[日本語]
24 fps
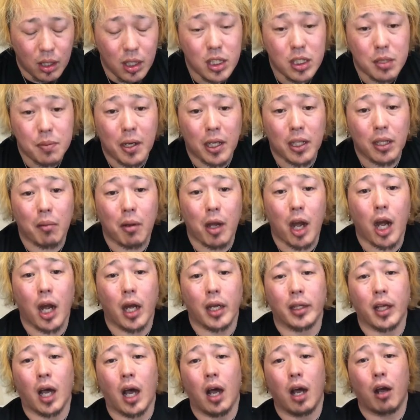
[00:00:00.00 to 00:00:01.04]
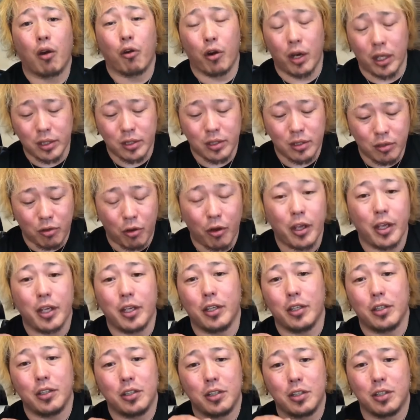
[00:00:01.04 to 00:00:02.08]
一番頭抱えたこれすごい
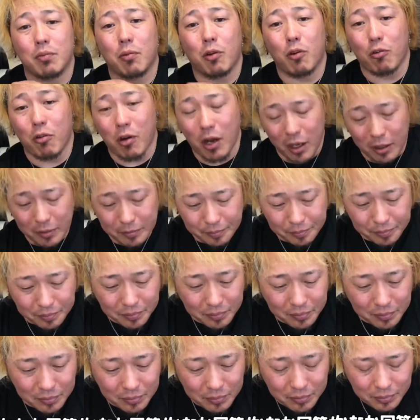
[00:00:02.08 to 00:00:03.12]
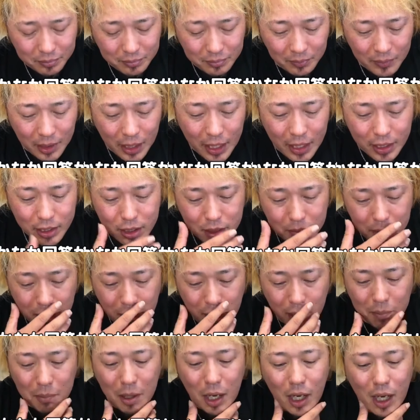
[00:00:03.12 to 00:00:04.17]
質問これ、えー、全
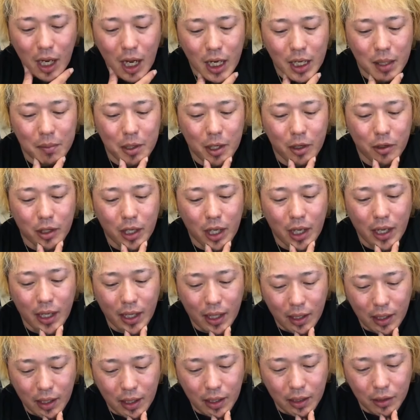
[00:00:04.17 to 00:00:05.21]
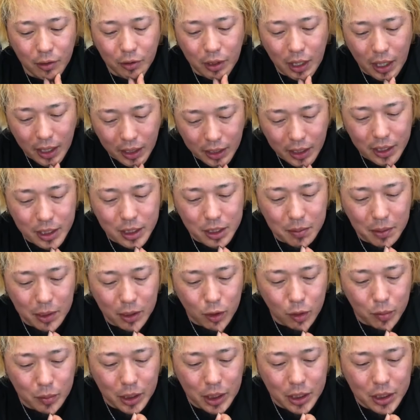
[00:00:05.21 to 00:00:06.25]
ての漫画アニメのキャラの中で一
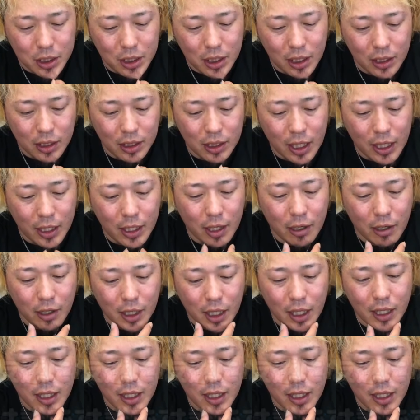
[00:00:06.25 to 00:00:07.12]
番友達になりたいのは